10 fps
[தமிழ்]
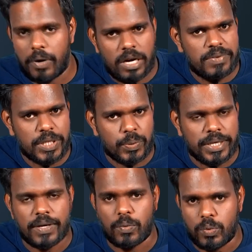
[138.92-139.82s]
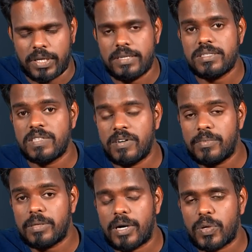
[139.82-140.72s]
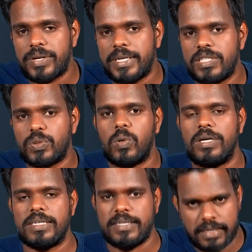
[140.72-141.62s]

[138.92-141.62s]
பார்வதியுடைய உடல் சிவபெருமானுடைய தோளில்